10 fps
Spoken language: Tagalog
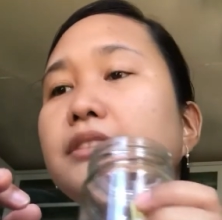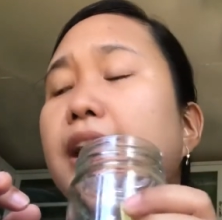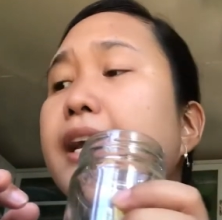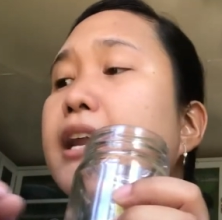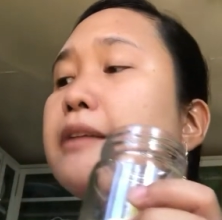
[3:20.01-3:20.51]

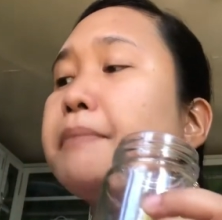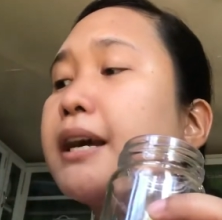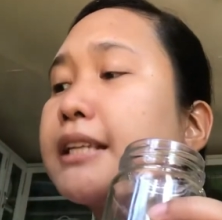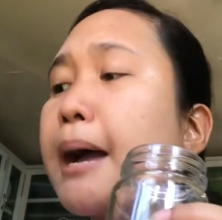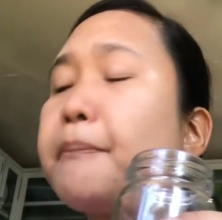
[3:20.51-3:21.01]
Ayan, at
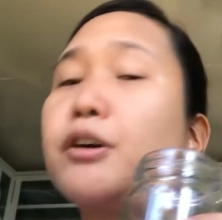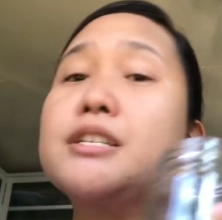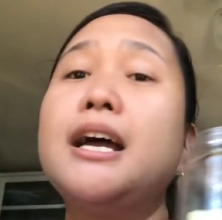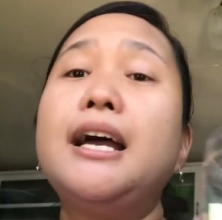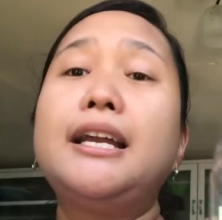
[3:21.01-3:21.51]

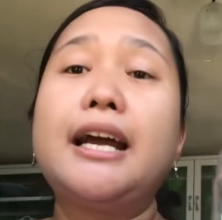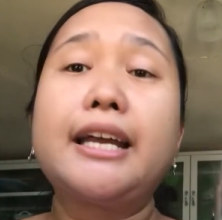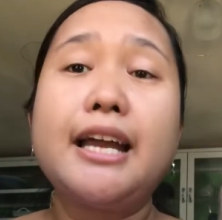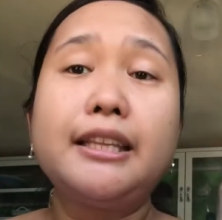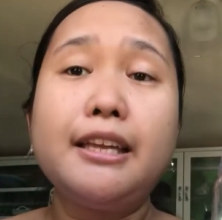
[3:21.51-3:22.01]
pagkatapos,
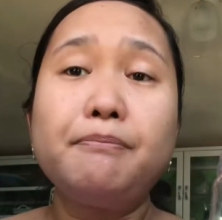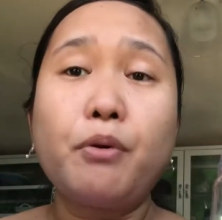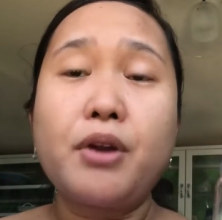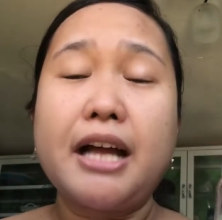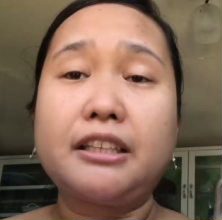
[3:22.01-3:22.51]
lagyan din
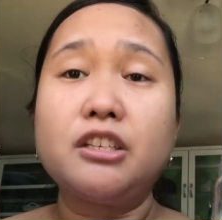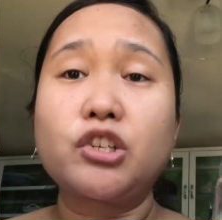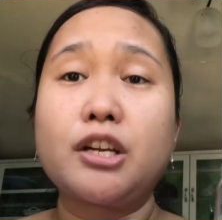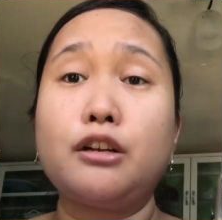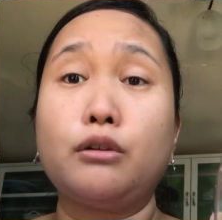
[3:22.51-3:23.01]
po natin
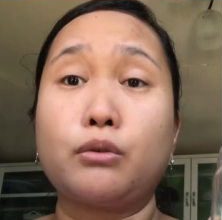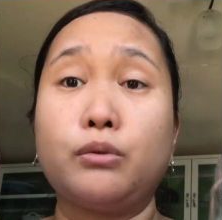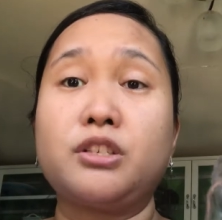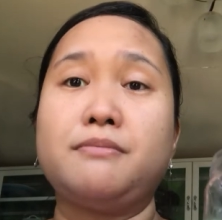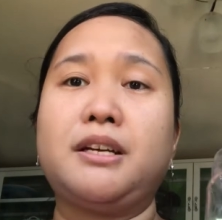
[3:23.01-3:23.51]
siya ng
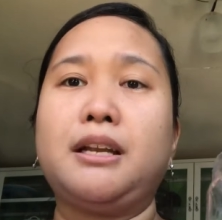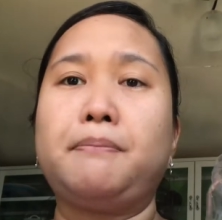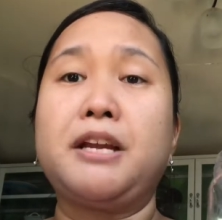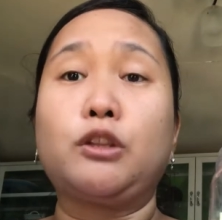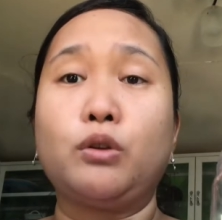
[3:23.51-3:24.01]
rosemary,
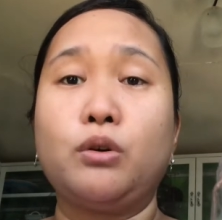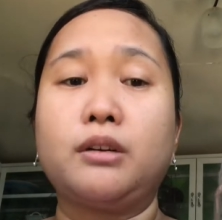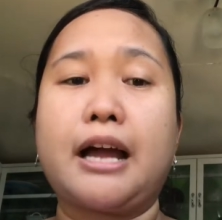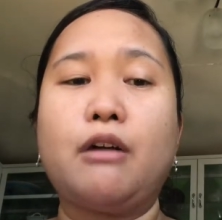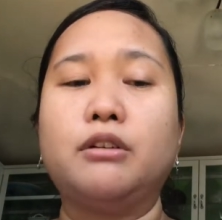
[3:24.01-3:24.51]
pinatuyong
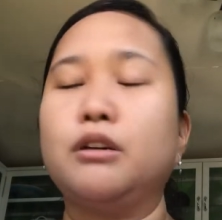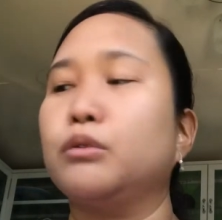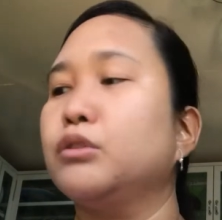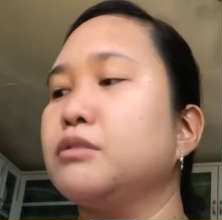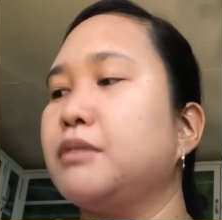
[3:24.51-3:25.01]
dahon ng
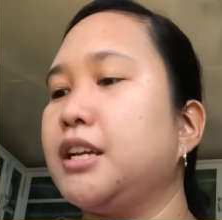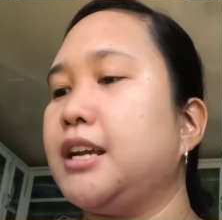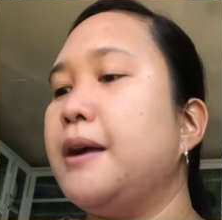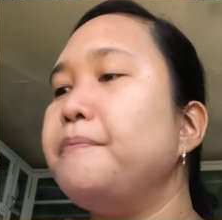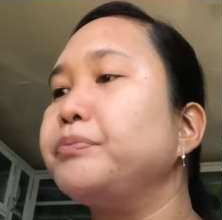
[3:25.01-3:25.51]

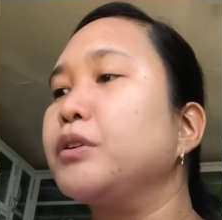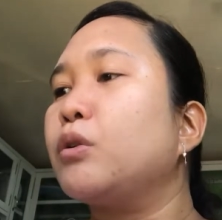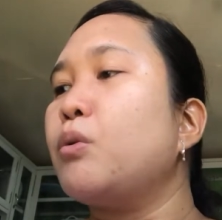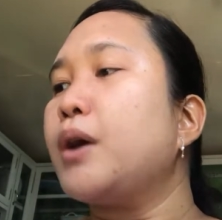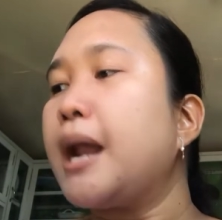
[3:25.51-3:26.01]
rosemary.
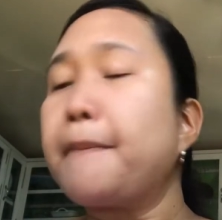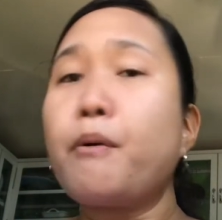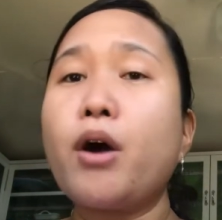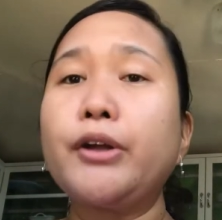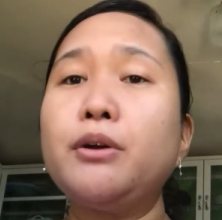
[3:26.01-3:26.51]
Kung wala po
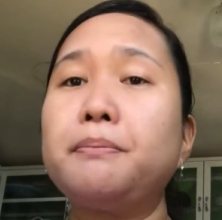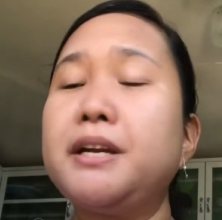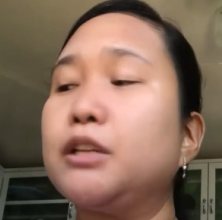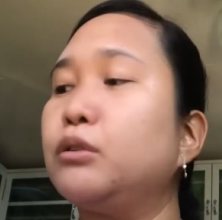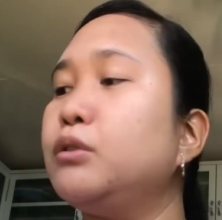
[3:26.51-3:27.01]
kayong
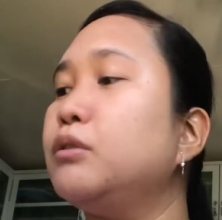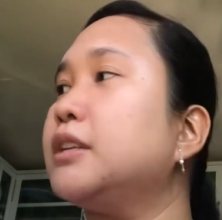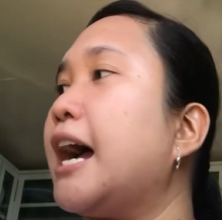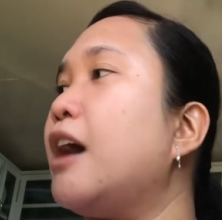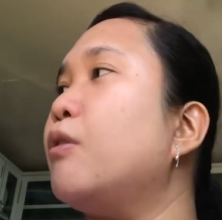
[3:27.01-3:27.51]
pinatuyong
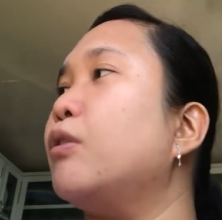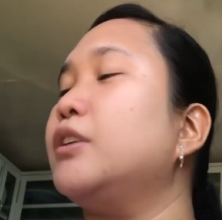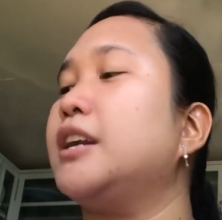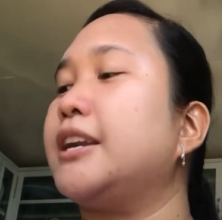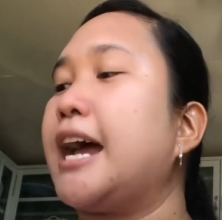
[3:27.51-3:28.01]

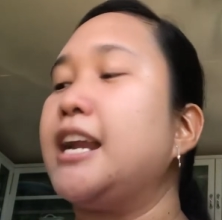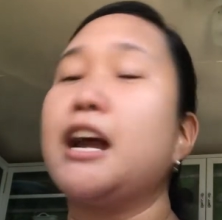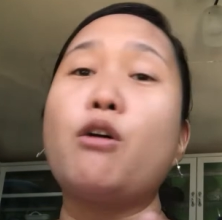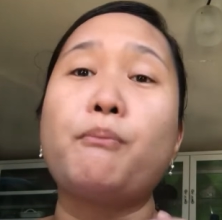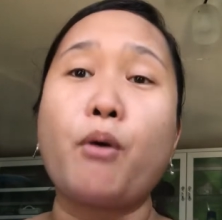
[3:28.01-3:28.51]
dahon, dahil
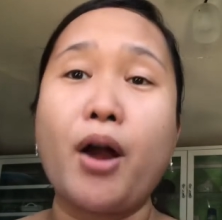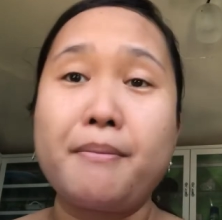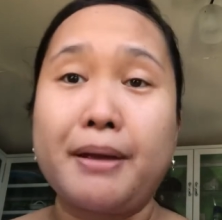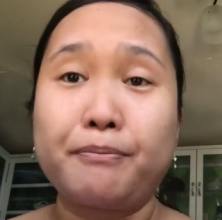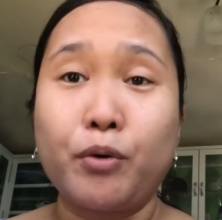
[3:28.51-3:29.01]
ako po ay
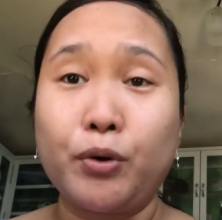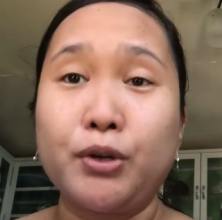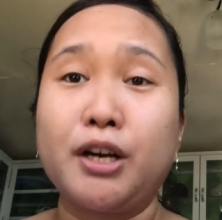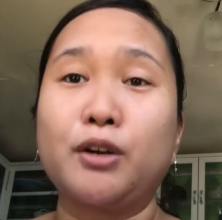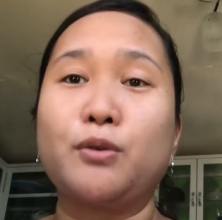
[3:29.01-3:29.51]
may puno
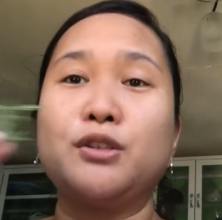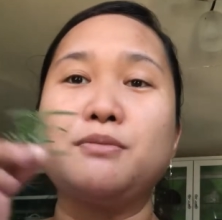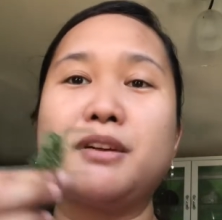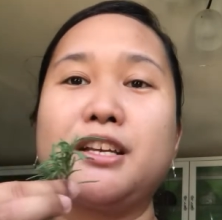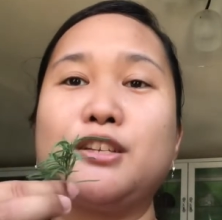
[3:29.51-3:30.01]
ng
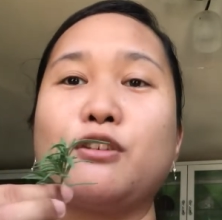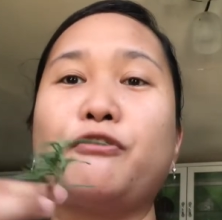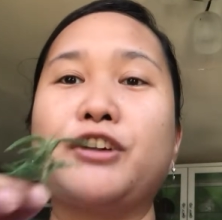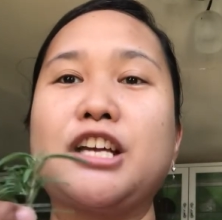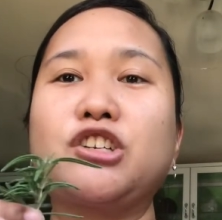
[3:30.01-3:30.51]
rosemary, so
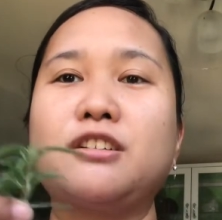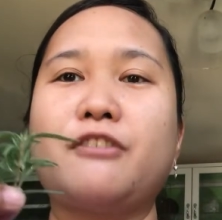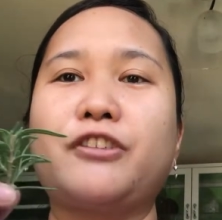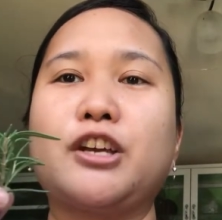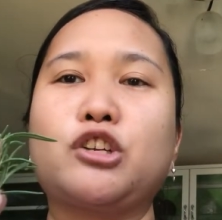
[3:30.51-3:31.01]
fresh na
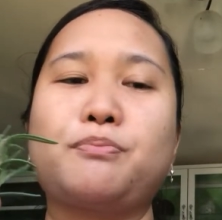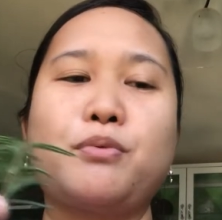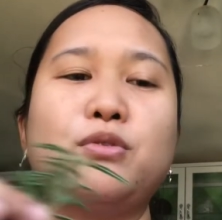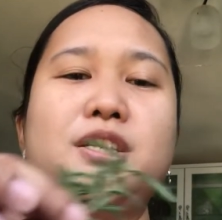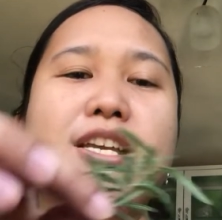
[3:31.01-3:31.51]
fresh
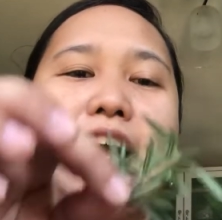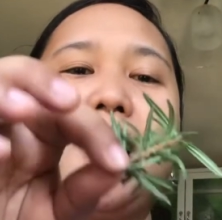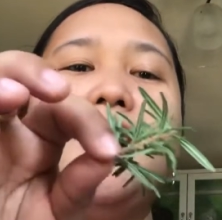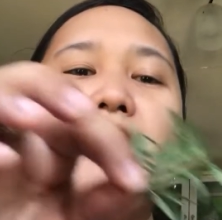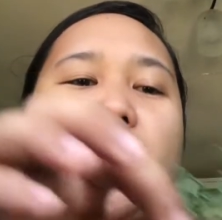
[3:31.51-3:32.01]
po
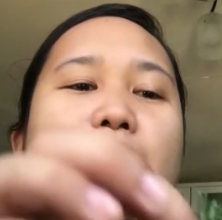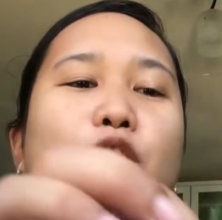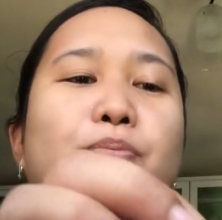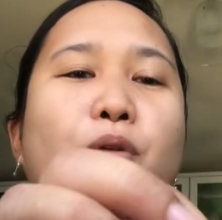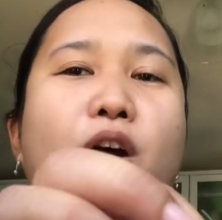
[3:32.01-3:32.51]
siya,
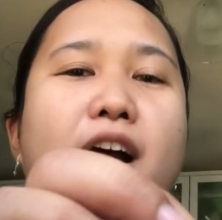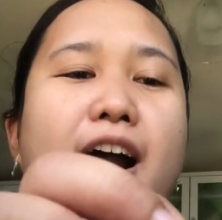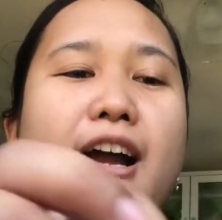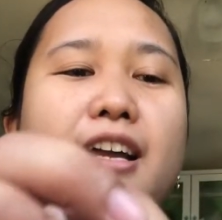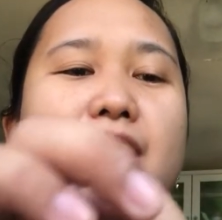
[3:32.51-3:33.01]
ito po ang
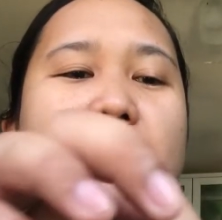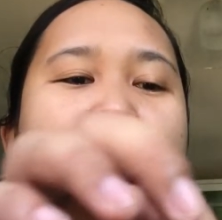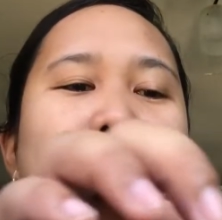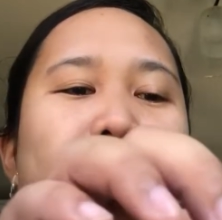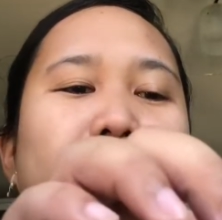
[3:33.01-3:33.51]

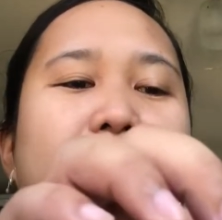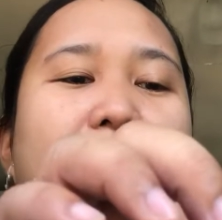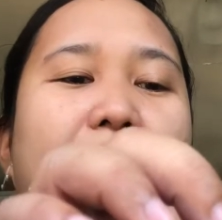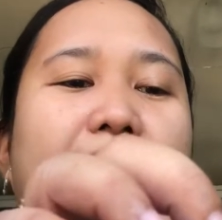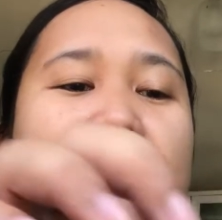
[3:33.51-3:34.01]
aking
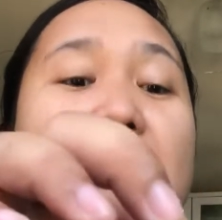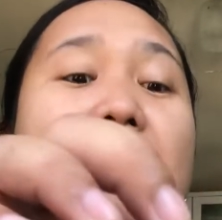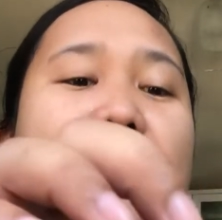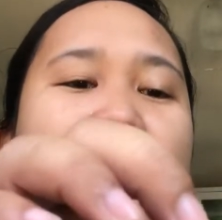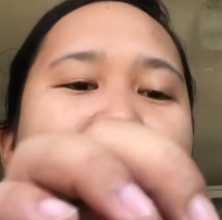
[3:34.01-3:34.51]
uh,
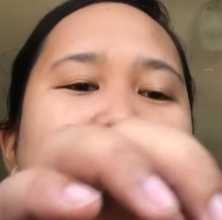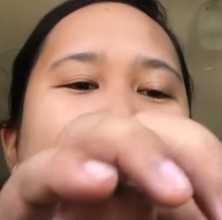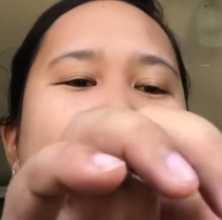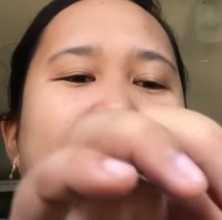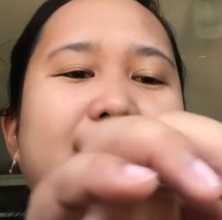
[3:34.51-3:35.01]

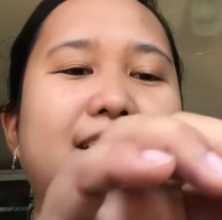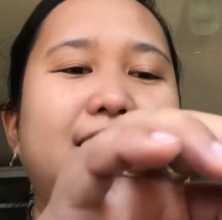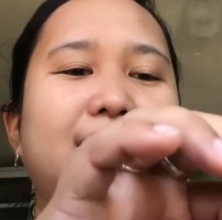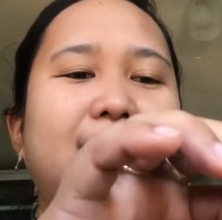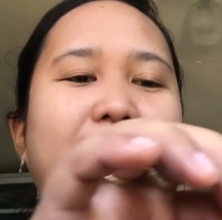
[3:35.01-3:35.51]
ilalagay.
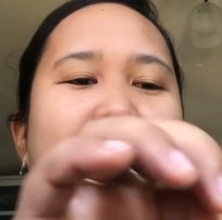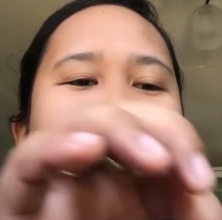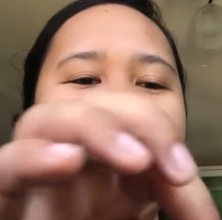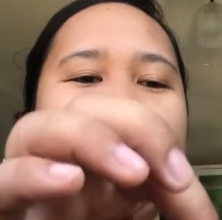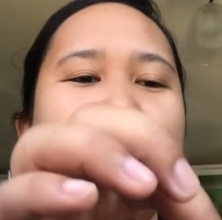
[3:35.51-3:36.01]

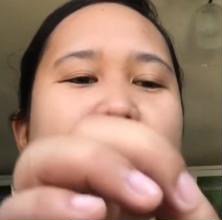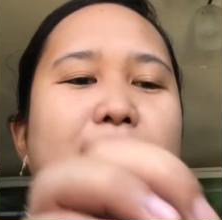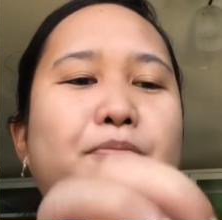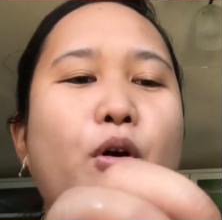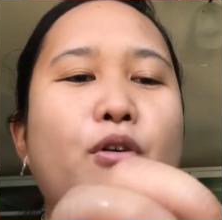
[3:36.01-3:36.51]
Ayan,
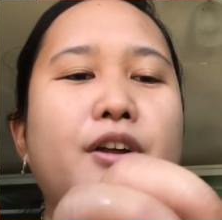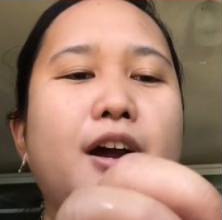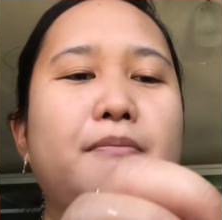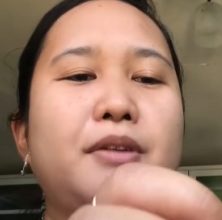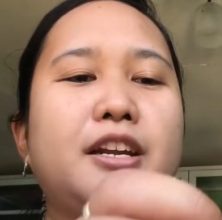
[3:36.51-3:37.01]
hindi po ako
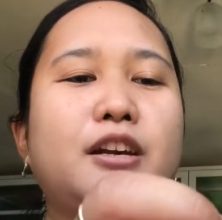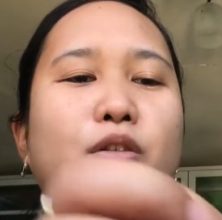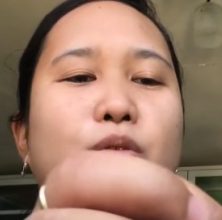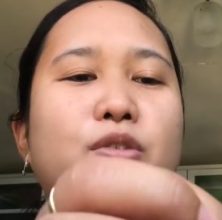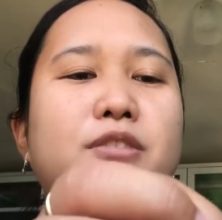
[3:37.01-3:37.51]
nakabili
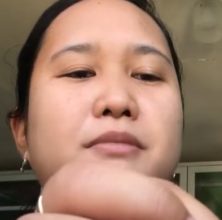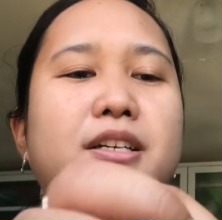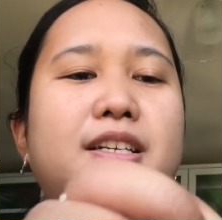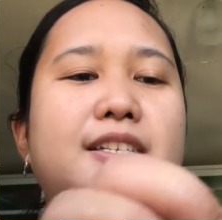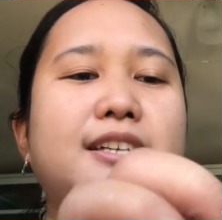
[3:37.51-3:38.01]
ng
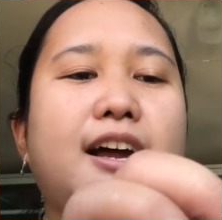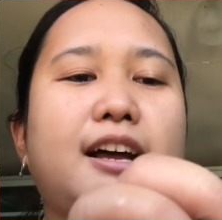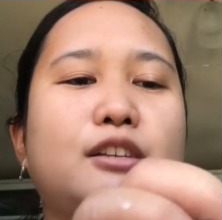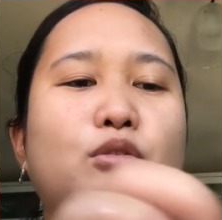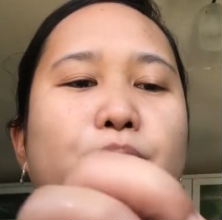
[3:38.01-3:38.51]
rosemary
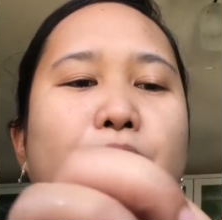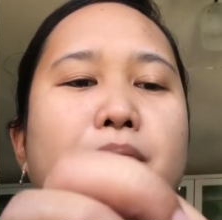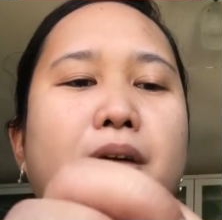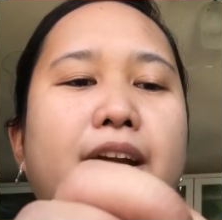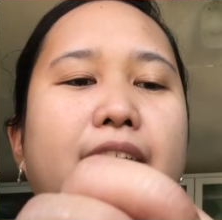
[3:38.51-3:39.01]
sa
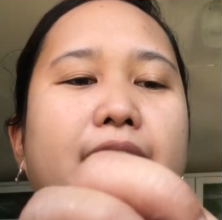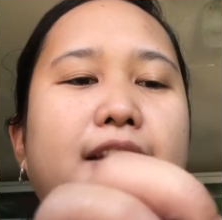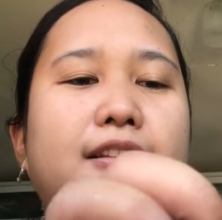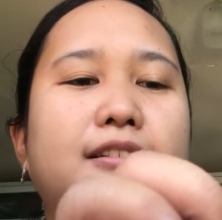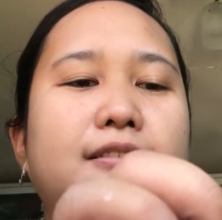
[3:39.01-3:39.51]
supermarket.